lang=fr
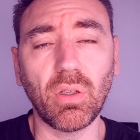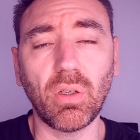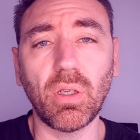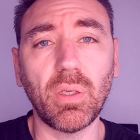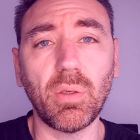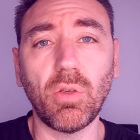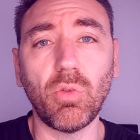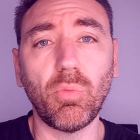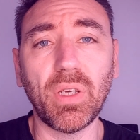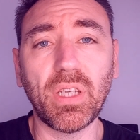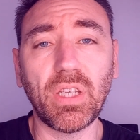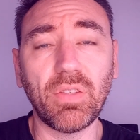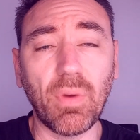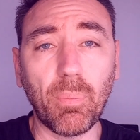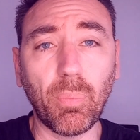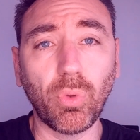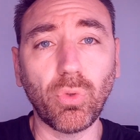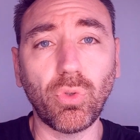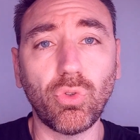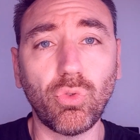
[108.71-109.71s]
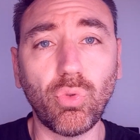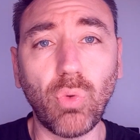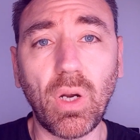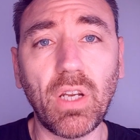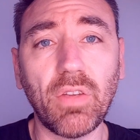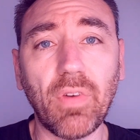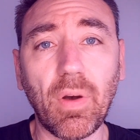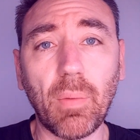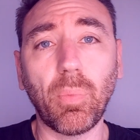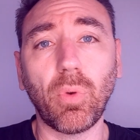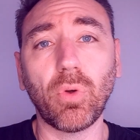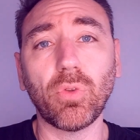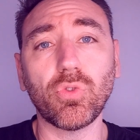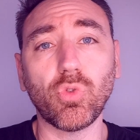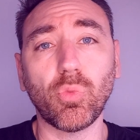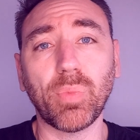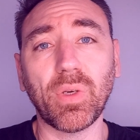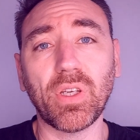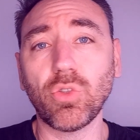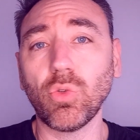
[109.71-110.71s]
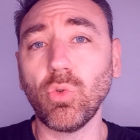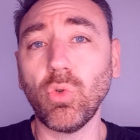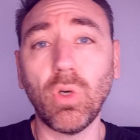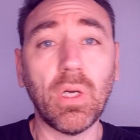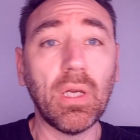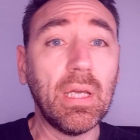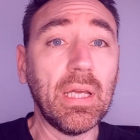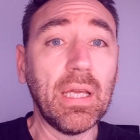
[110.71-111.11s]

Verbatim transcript: Et le mec, il va me prendre une toile, il va prendre son pinceau,